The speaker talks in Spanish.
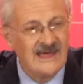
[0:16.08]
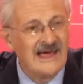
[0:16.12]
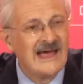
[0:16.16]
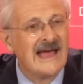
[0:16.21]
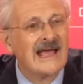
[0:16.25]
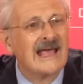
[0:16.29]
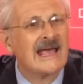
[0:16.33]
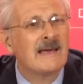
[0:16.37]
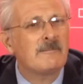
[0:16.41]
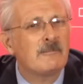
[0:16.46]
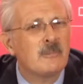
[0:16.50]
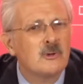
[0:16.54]

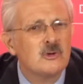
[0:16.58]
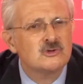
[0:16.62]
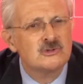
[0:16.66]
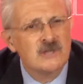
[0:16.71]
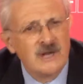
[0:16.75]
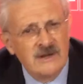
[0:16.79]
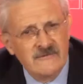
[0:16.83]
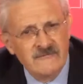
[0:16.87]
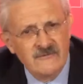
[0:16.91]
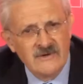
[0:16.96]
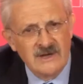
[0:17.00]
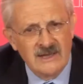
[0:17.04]
¿A qué apoyo se
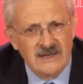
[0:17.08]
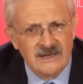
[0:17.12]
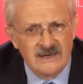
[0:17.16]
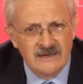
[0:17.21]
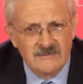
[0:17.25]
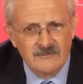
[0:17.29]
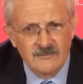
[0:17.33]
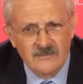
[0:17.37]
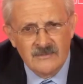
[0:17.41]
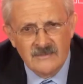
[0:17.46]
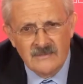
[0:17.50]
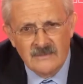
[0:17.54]
refería?
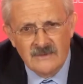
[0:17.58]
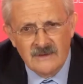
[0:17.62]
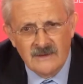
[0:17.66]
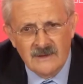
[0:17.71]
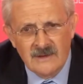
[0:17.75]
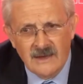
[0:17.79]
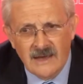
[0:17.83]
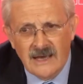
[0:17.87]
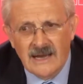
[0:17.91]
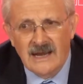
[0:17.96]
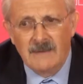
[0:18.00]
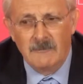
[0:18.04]

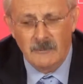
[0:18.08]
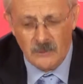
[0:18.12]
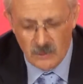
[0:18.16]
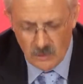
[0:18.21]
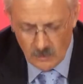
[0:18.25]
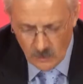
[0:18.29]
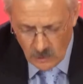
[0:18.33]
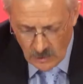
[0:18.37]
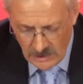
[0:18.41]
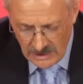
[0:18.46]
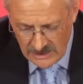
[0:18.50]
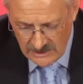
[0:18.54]
¿Al apoyo
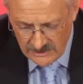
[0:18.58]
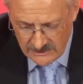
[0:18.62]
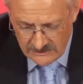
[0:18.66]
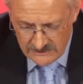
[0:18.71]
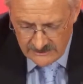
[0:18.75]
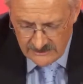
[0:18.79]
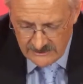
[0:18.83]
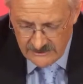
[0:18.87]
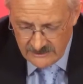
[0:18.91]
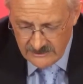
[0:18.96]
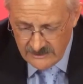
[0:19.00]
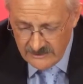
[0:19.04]
moral?
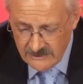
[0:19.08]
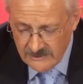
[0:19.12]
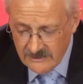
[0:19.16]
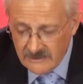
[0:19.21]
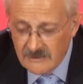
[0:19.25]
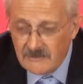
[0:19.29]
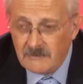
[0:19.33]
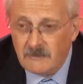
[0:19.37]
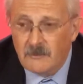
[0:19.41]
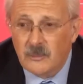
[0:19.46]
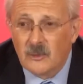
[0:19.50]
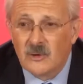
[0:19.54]

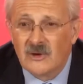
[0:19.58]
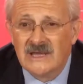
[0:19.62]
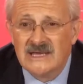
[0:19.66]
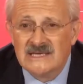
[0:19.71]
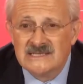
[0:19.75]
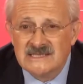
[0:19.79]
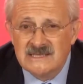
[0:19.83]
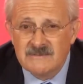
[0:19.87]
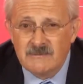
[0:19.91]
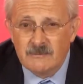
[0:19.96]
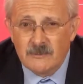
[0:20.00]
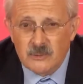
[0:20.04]
Porque
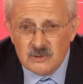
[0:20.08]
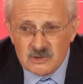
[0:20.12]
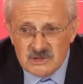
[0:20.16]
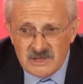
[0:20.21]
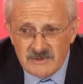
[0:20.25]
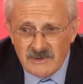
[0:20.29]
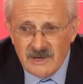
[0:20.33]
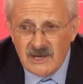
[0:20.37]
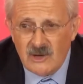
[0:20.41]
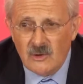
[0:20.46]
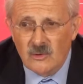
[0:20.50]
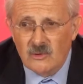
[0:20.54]
es
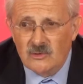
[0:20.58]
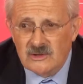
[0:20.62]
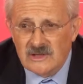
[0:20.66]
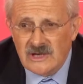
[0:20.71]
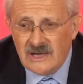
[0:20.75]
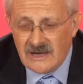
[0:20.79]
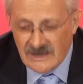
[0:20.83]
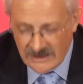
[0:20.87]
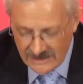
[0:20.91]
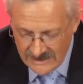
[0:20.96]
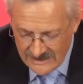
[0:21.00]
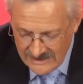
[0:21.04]
imposible
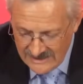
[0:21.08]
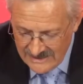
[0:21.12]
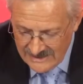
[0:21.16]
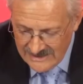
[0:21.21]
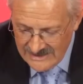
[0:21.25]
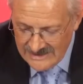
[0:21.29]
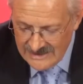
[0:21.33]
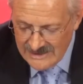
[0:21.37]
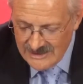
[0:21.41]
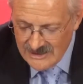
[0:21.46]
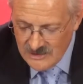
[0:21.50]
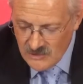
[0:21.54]
encontrar
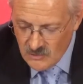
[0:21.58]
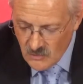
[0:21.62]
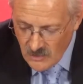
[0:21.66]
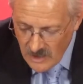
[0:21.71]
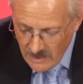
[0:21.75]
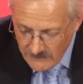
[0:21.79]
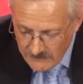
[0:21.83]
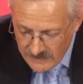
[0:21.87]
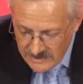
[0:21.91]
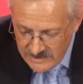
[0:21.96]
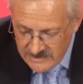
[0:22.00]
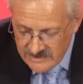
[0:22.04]
ni un
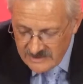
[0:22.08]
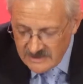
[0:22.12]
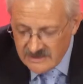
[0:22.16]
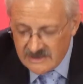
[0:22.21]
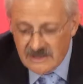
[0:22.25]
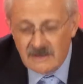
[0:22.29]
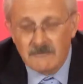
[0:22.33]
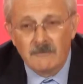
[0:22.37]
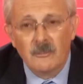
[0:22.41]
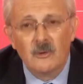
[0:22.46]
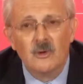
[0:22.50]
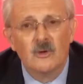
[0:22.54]
ápice
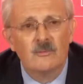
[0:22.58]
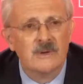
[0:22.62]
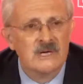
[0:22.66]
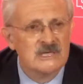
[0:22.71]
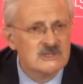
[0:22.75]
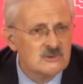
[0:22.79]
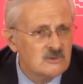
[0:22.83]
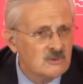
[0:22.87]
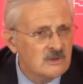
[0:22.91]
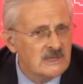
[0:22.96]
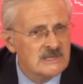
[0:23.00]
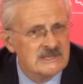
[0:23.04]
de apoyo para
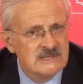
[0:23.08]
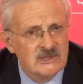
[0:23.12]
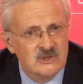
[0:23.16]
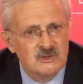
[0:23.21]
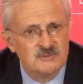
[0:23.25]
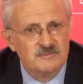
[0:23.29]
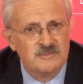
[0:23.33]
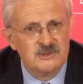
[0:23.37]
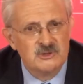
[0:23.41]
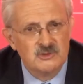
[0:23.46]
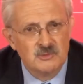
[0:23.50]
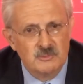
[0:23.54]
Asturias en
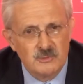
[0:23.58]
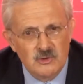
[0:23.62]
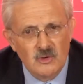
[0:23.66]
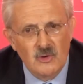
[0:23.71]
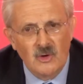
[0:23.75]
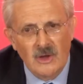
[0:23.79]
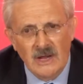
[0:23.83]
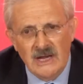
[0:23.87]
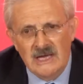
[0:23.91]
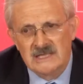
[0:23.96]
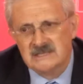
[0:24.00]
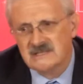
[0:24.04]
los
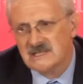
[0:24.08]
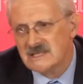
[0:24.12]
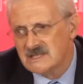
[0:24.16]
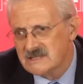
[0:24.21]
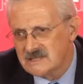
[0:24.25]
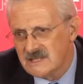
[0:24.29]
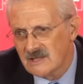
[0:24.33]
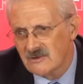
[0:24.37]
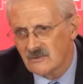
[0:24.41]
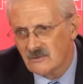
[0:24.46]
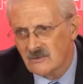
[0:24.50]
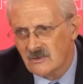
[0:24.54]
presupuestos generales del
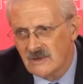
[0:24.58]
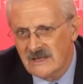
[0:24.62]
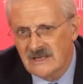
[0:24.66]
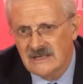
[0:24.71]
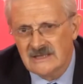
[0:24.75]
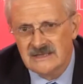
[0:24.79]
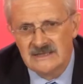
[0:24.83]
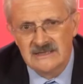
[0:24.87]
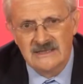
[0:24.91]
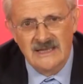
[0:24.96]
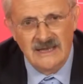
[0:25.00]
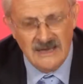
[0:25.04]
Estado
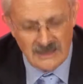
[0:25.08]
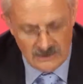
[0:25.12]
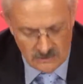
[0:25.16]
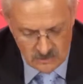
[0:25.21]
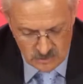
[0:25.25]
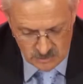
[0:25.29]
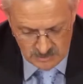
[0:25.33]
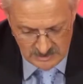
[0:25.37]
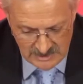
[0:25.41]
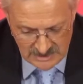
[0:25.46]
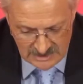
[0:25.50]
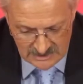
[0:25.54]
del año
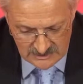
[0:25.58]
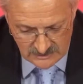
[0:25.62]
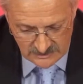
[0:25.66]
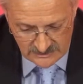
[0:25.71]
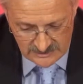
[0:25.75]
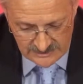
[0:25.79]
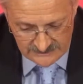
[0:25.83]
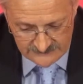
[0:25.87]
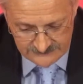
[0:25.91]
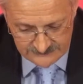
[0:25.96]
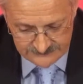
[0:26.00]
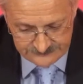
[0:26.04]

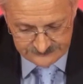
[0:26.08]
2014.